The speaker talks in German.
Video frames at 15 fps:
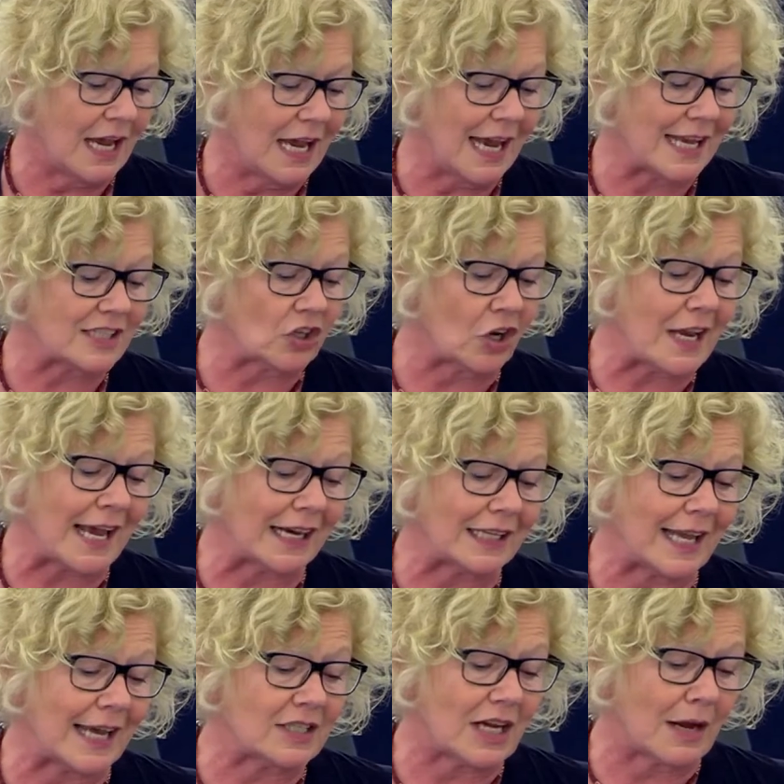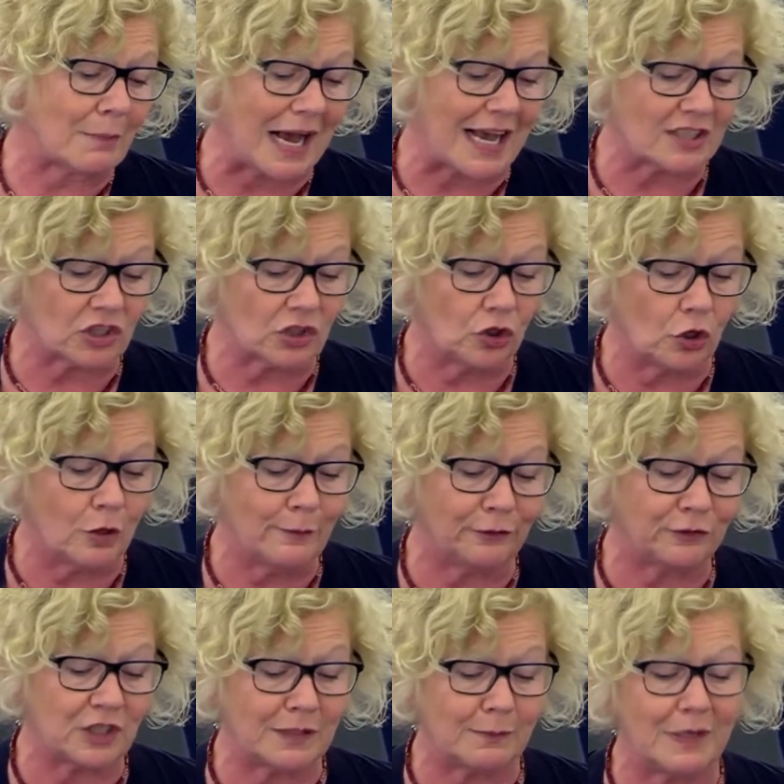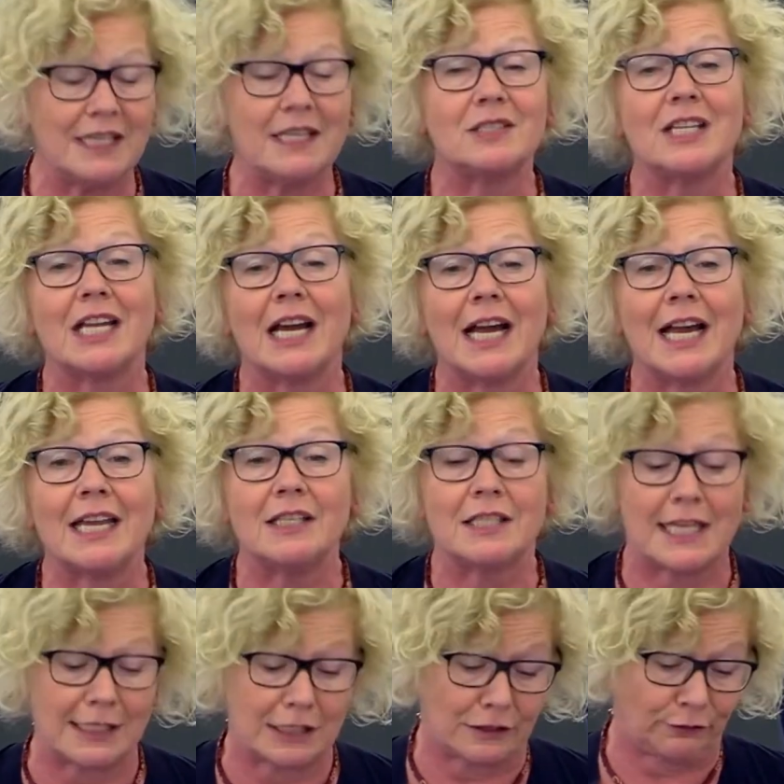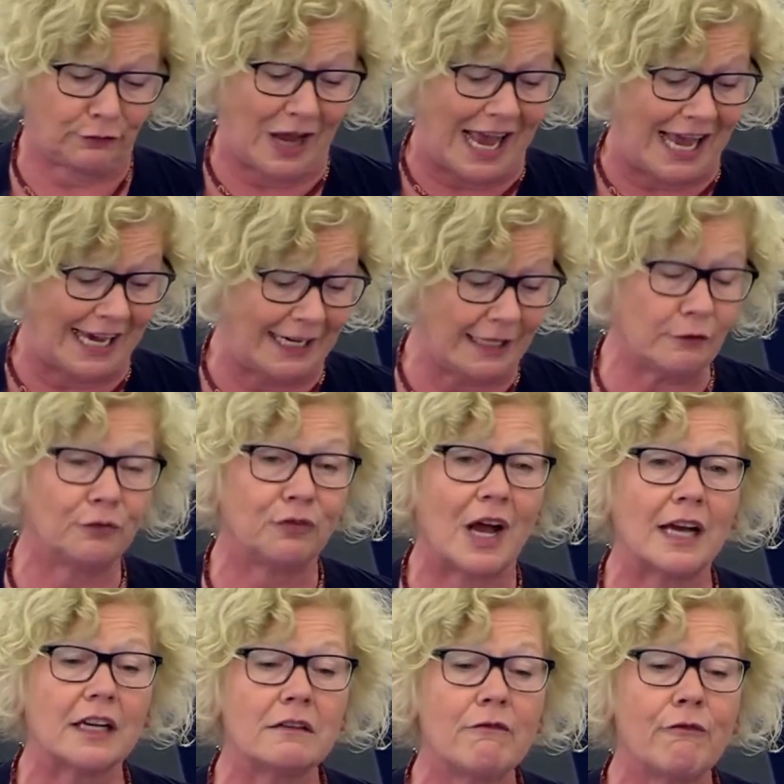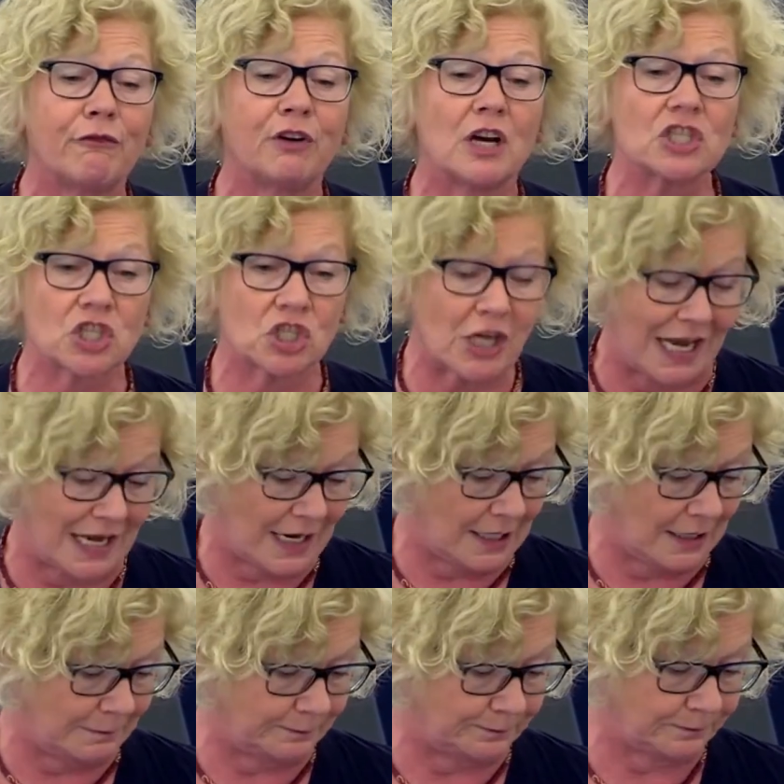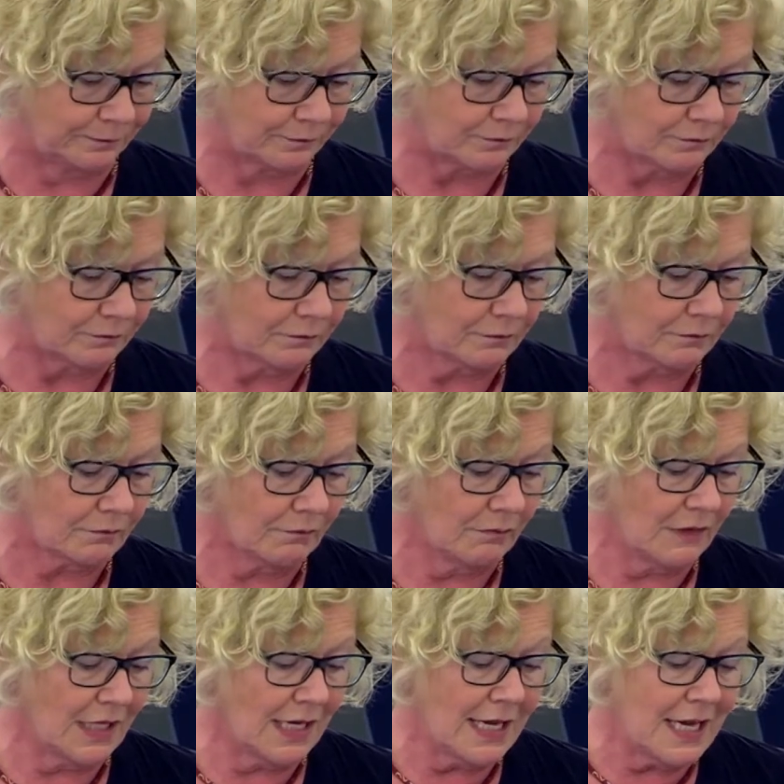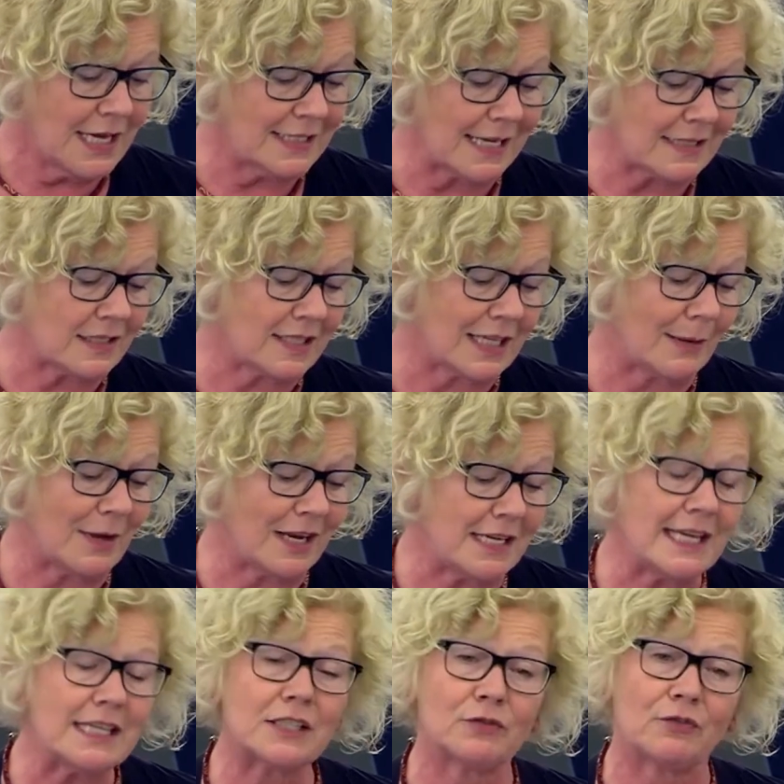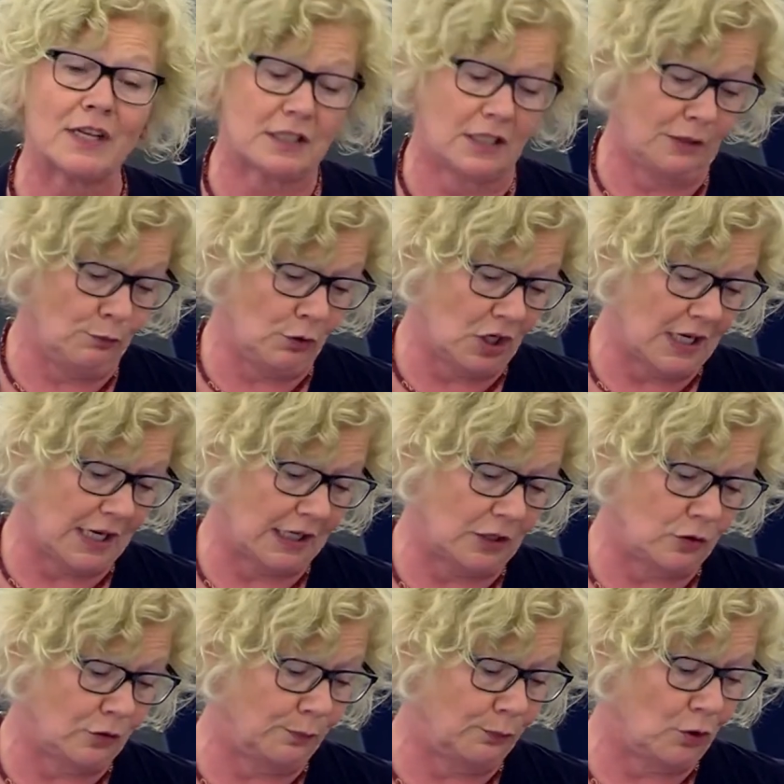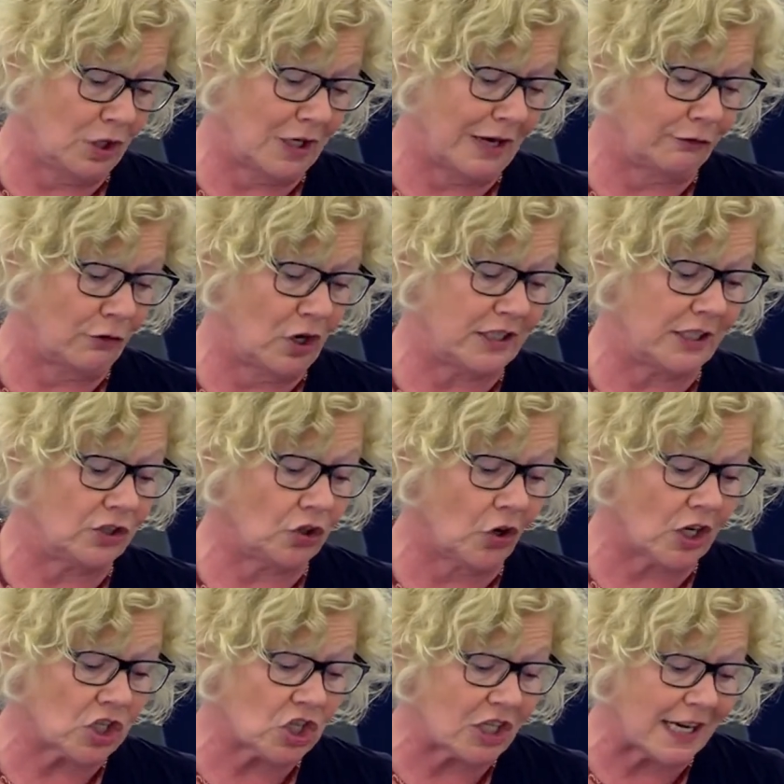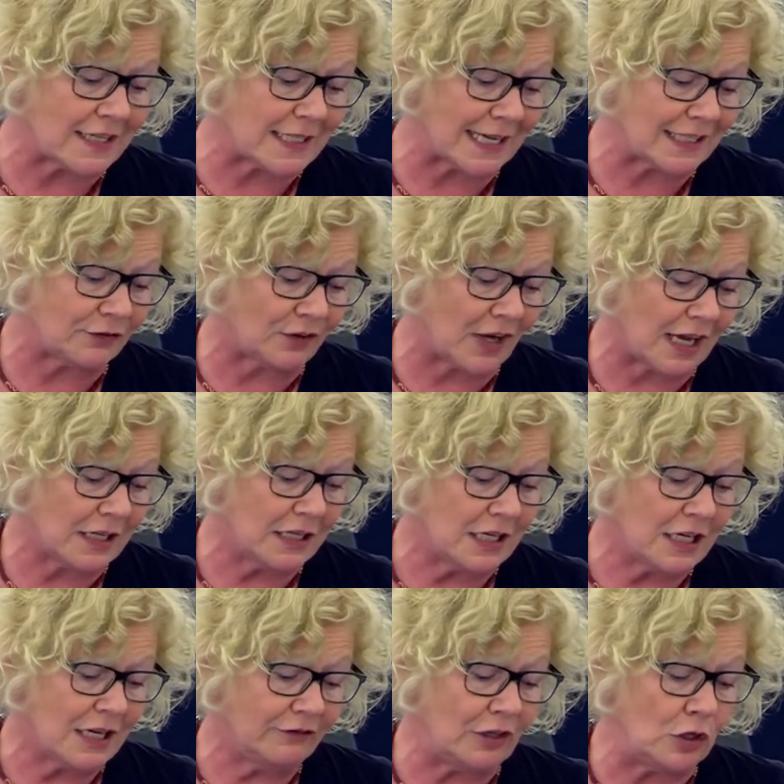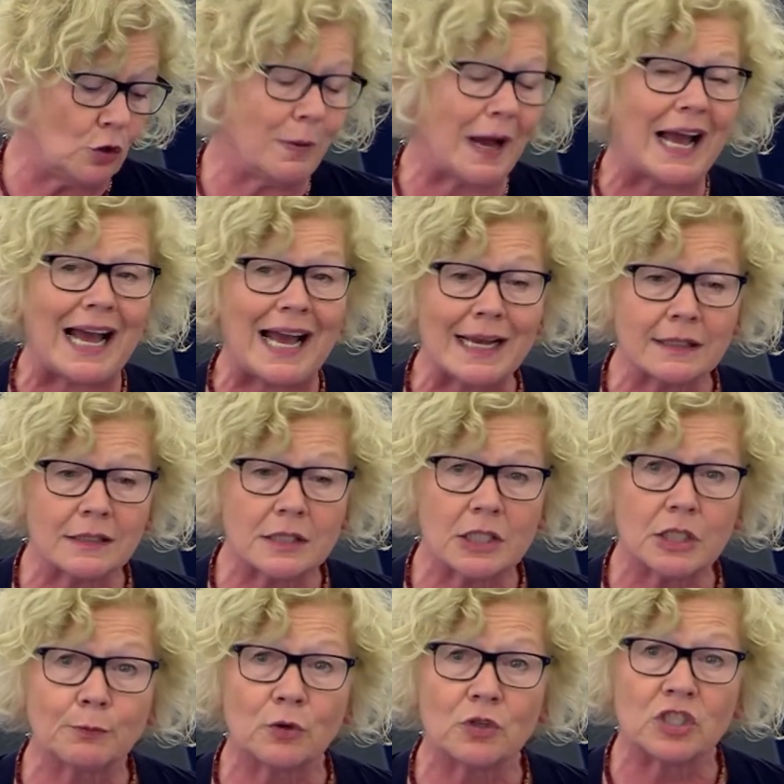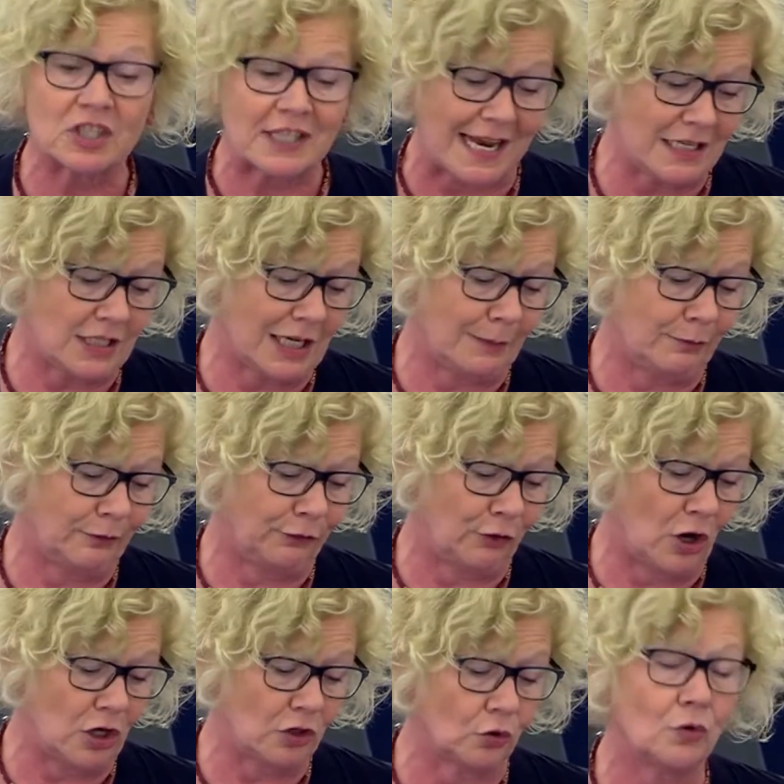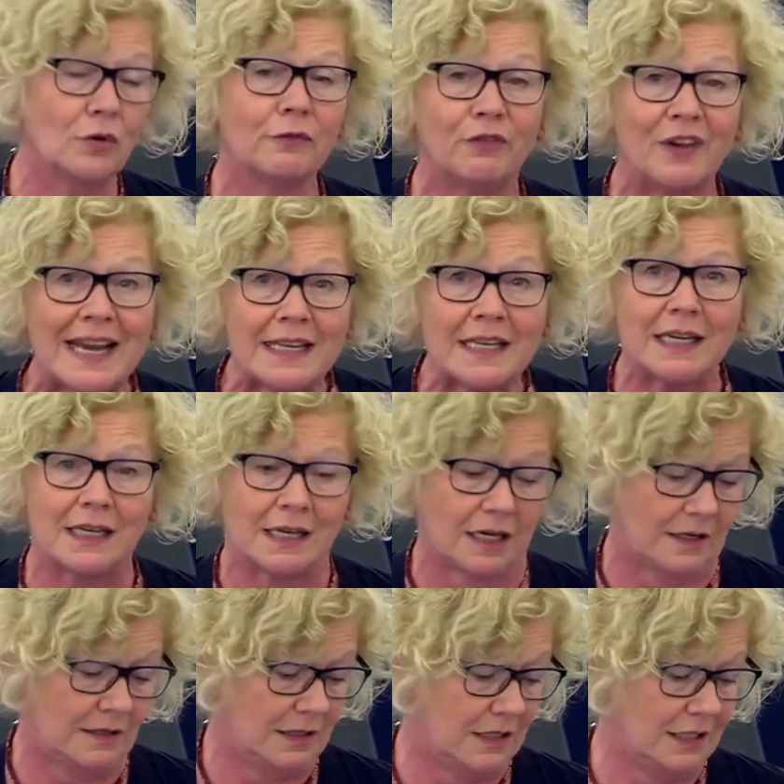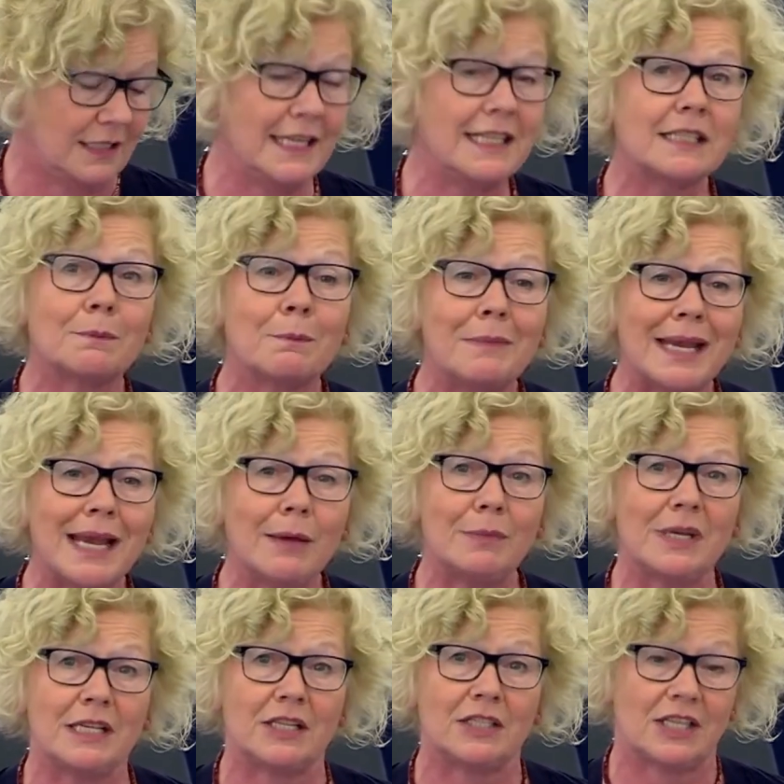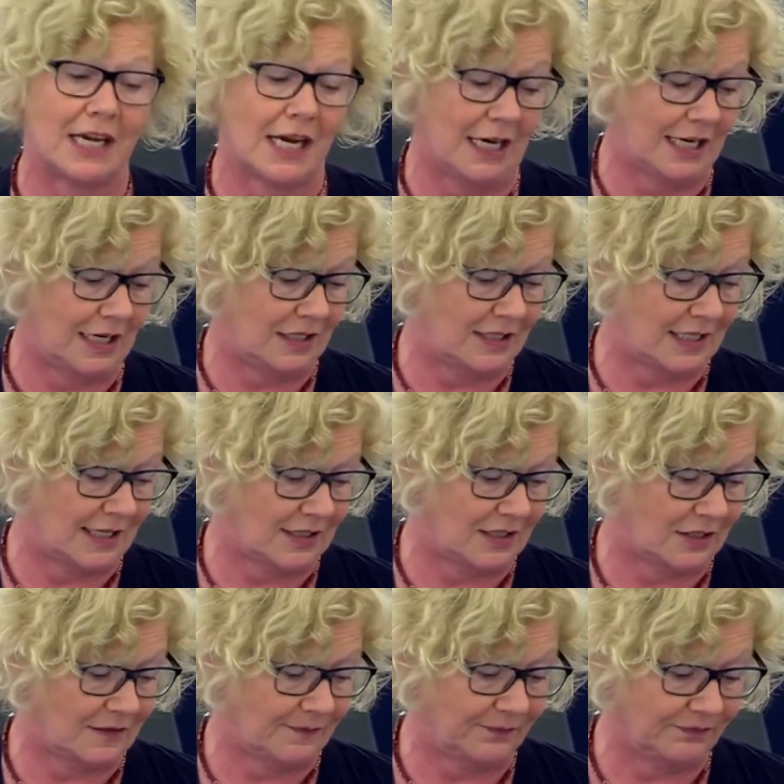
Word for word: Es soll erklärtermaßen künftig Militäreinsätze vereinfachen, verschnellern. Das ist aber nicht, was die Bürgerinnen und Bürger wollen. In Deutschland etwa will über 80 Prozent der Bevölkerung weniger, nicht mehr Militäreinsätze.